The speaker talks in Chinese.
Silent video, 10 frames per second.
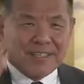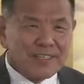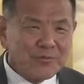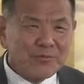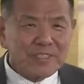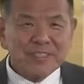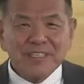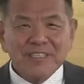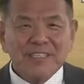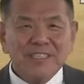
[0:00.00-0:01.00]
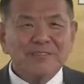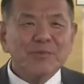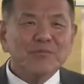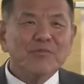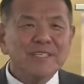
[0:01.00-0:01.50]
刘牧师，你你怎
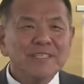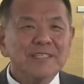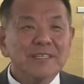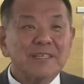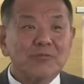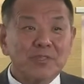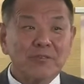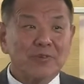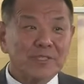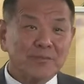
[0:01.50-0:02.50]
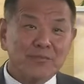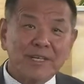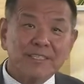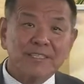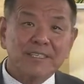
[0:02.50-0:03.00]
么不关心这事儿？我说我怎么不
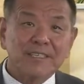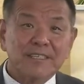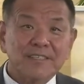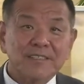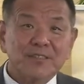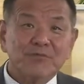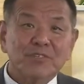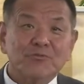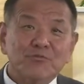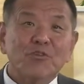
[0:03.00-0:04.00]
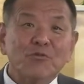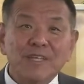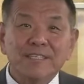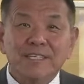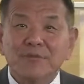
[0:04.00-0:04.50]
关心这事儿啊？我我关
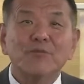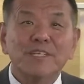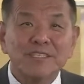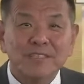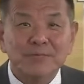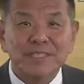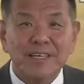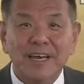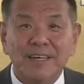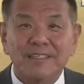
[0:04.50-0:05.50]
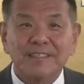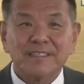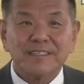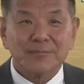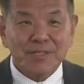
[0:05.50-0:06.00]
心跟你们关心的事儿不一样。
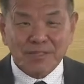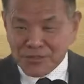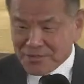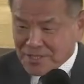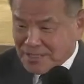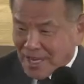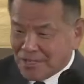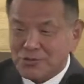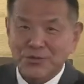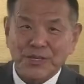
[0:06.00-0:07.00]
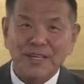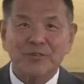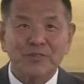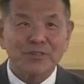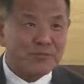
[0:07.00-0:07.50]
你们那儿就说这哪儿漏水了，
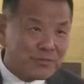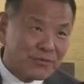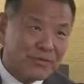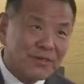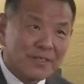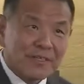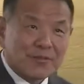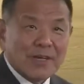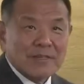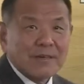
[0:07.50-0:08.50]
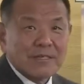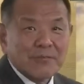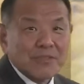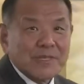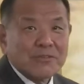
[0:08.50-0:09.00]
我说不，管道根
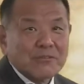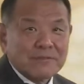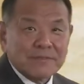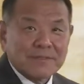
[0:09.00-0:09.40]
本就没通，